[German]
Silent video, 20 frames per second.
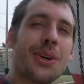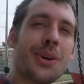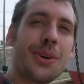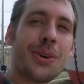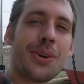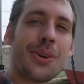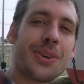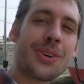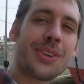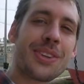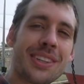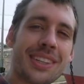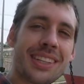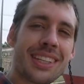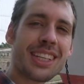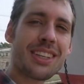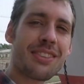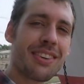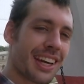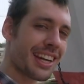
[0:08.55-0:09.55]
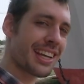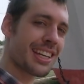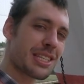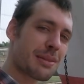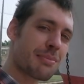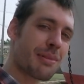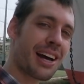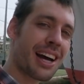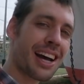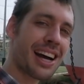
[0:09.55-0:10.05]
und ich werde es
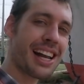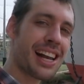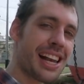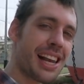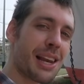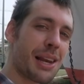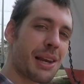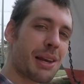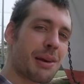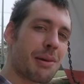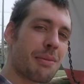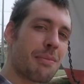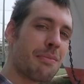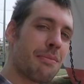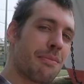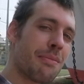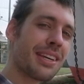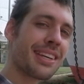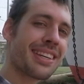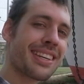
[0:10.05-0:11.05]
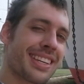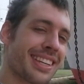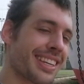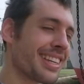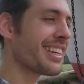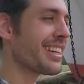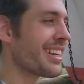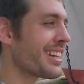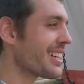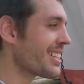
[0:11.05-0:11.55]
mal mit
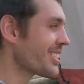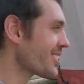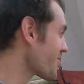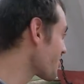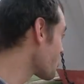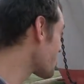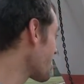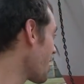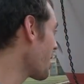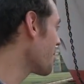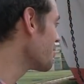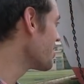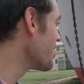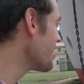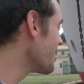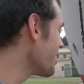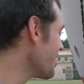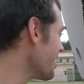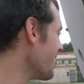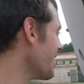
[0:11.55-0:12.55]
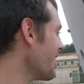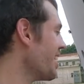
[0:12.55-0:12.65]
dir zusammen